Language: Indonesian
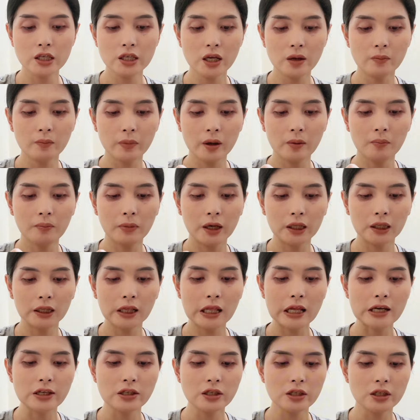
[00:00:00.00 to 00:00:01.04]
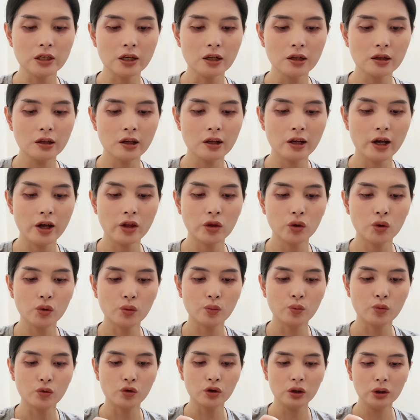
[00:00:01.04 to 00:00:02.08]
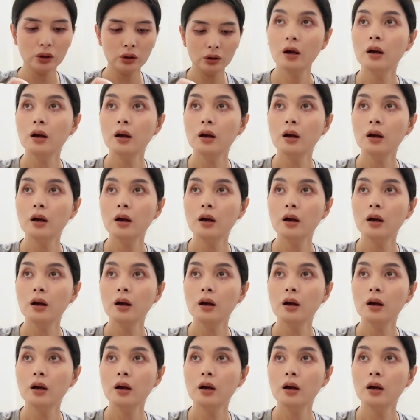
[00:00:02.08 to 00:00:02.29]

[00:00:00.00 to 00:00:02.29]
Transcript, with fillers: sampai 4 cluster tergantung mood